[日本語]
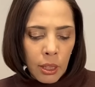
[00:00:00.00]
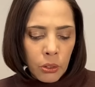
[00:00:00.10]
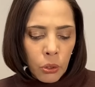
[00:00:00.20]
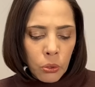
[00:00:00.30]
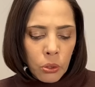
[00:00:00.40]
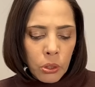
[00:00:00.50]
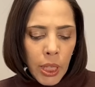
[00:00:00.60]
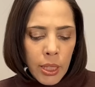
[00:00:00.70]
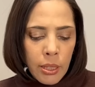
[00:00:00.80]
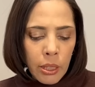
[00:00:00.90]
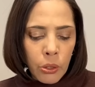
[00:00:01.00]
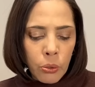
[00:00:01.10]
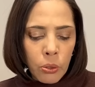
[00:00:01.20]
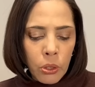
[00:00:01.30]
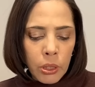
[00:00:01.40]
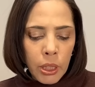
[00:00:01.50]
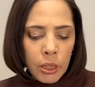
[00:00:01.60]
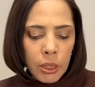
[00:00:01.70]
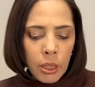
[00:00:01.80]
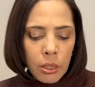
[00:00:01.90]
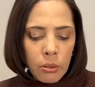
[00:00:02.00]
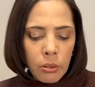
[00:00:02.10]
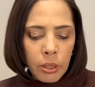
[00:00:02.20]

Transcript: 所得減税に動いた岸田総